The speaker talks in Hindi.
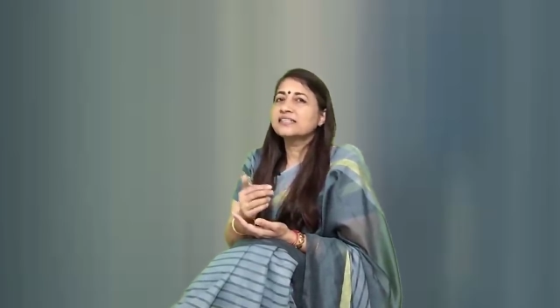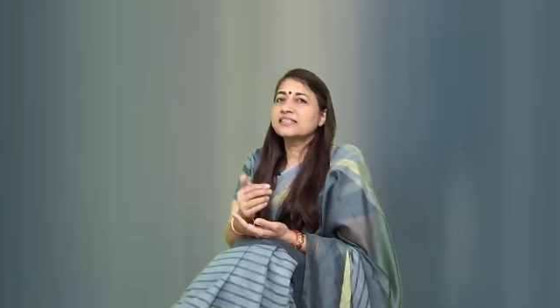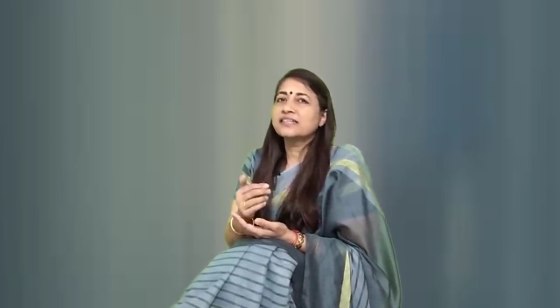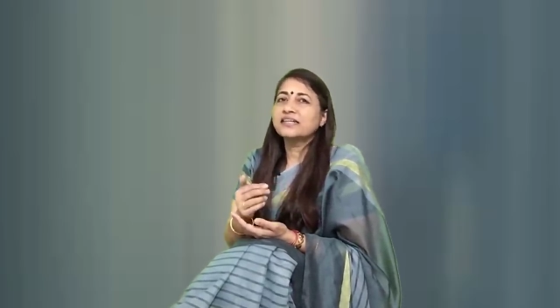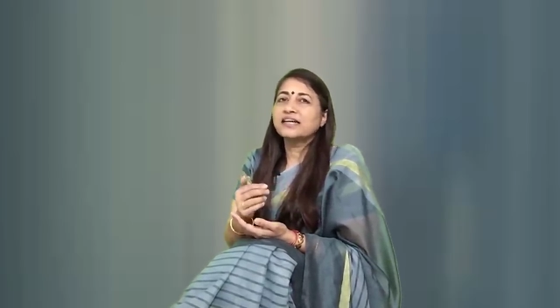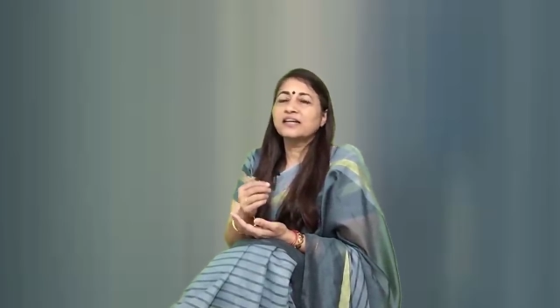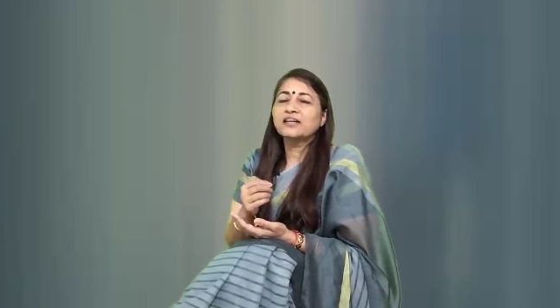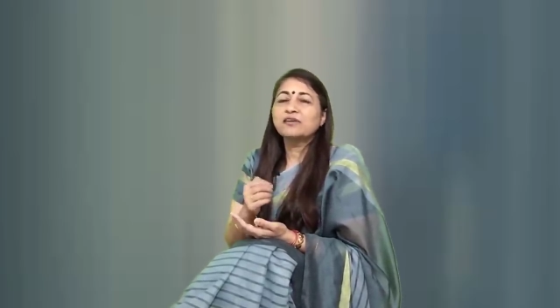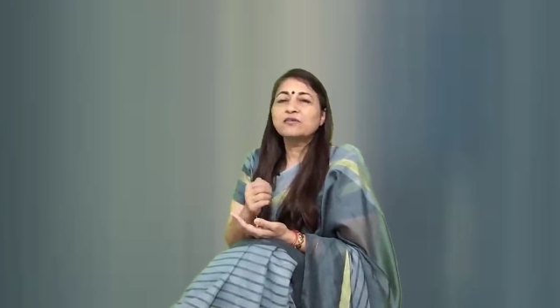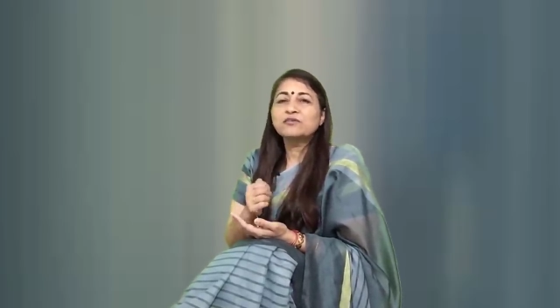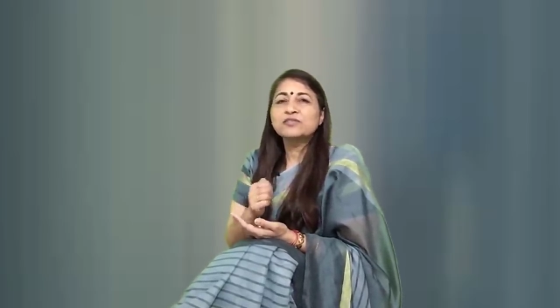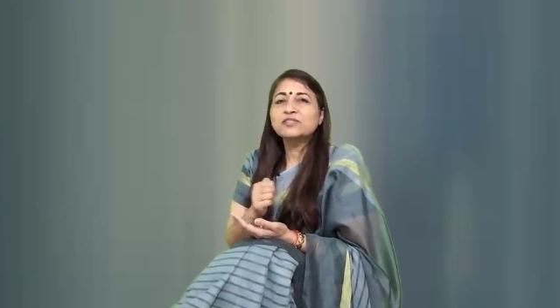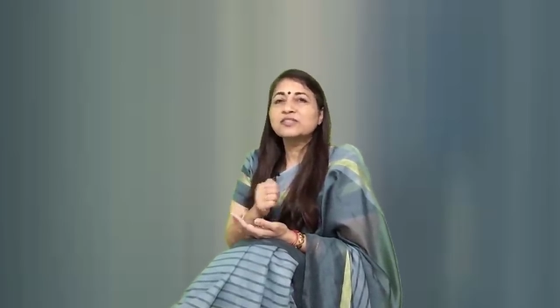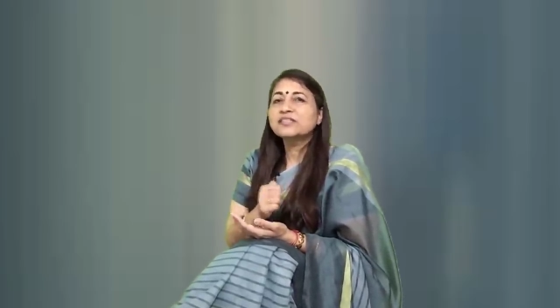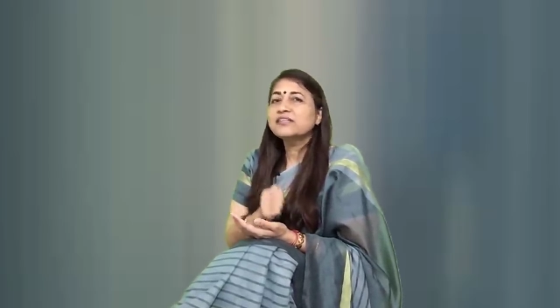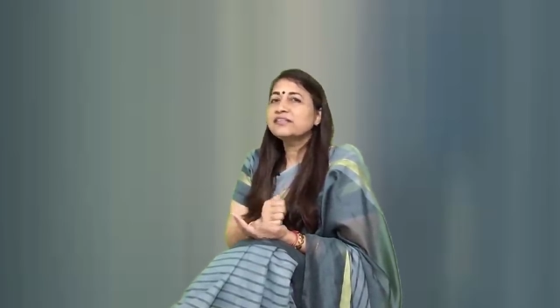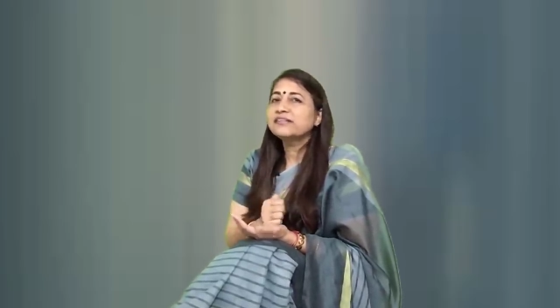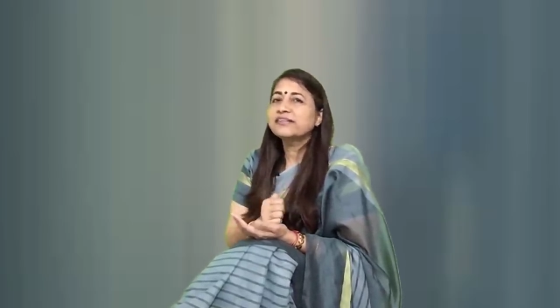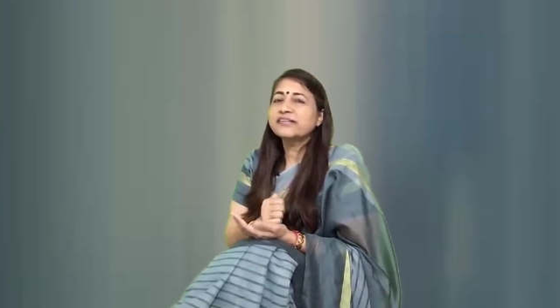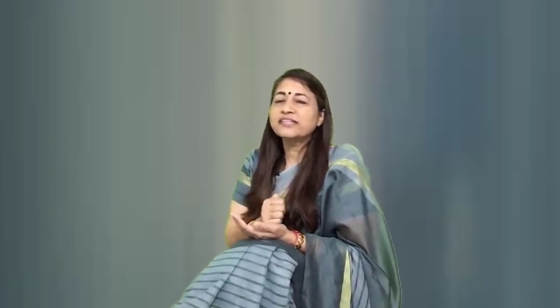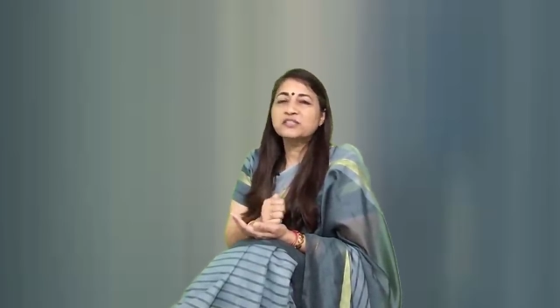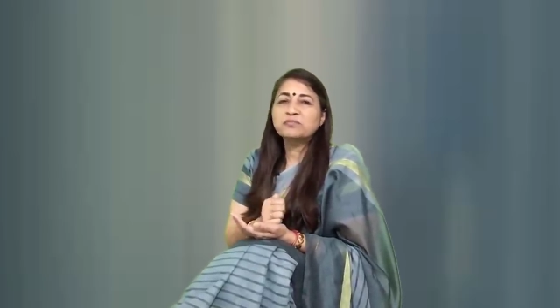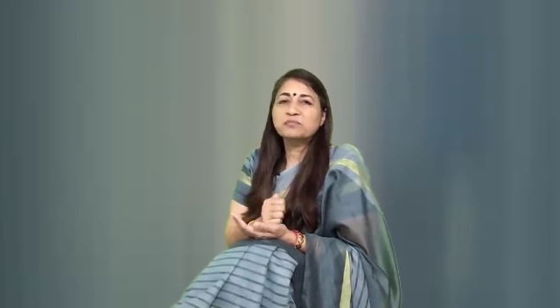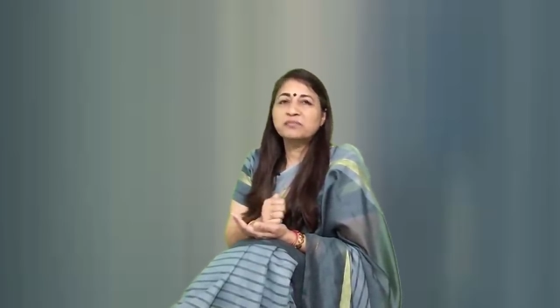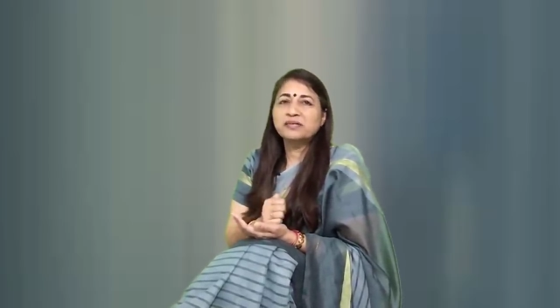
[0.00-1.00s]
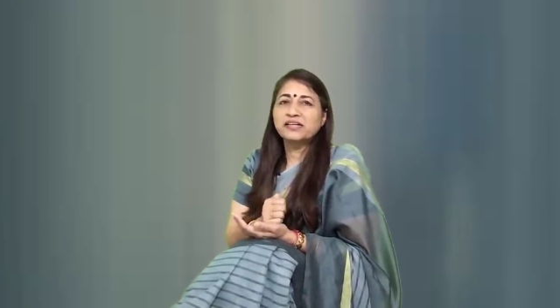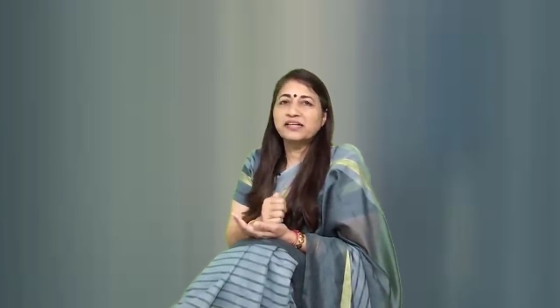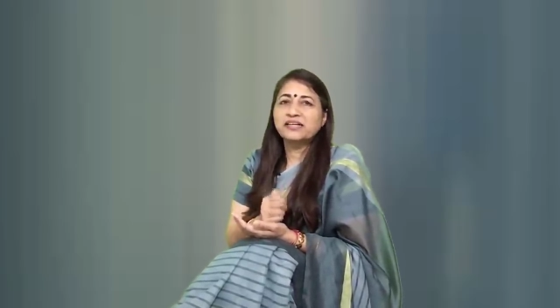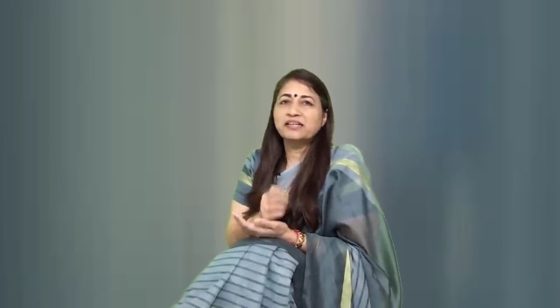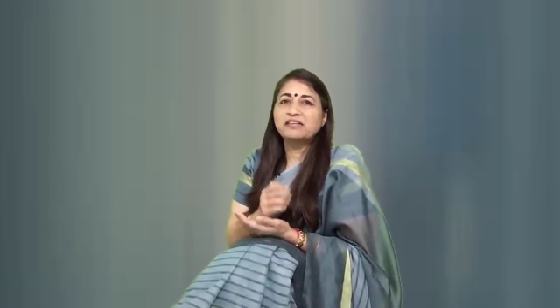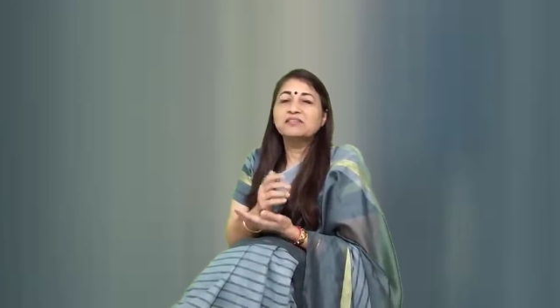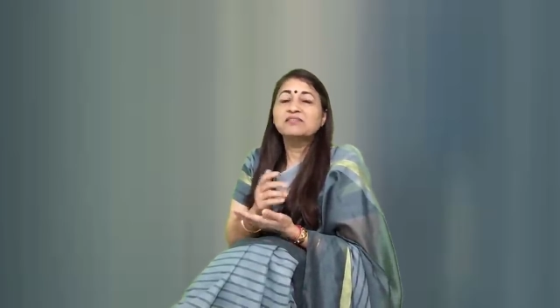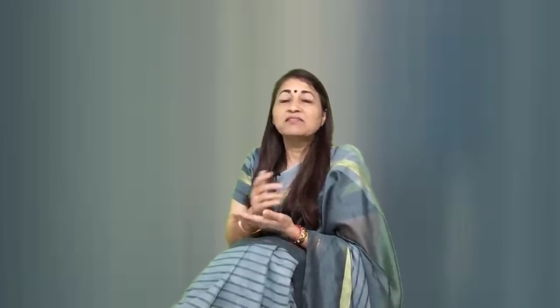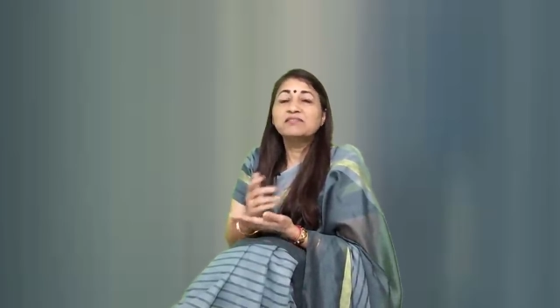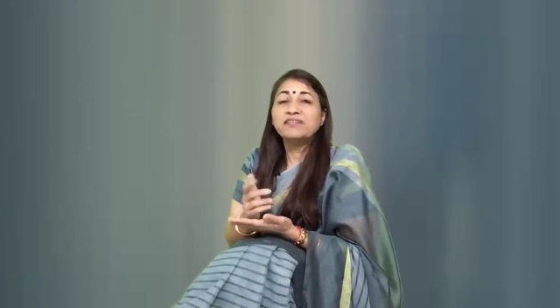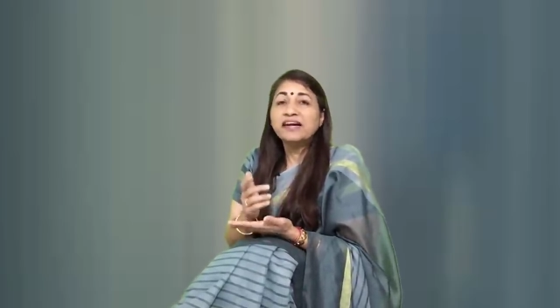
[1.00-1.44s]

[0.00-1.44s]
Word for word: अचानक उसकी ड्रेस पे गई